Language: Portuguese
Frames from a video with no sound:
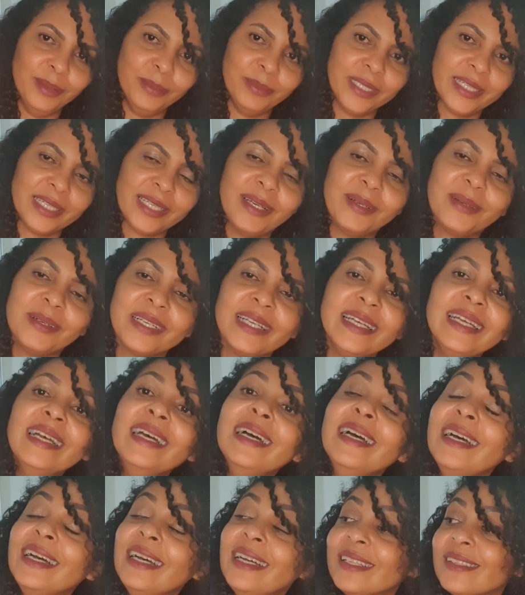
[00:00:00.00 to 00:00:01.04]
deu um branco agora
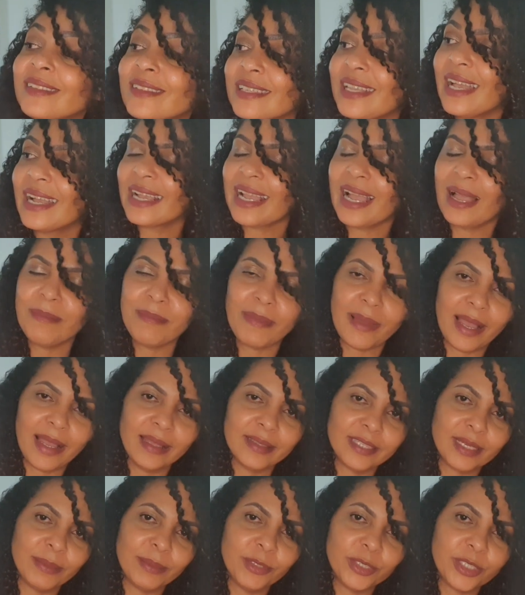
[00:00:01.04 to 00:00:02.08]
nos
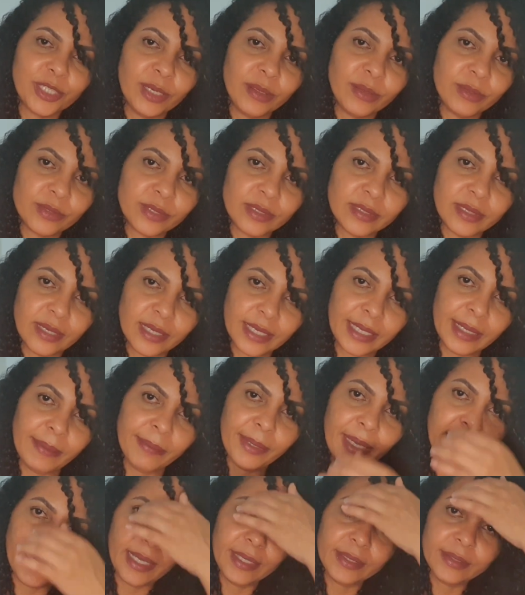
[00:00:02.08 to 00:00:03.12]
acabados. Já mostrei alguns nos
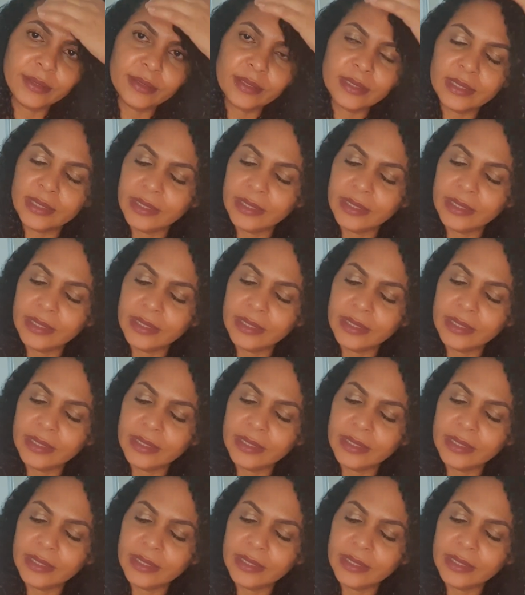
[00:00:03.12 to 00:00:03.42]
acabados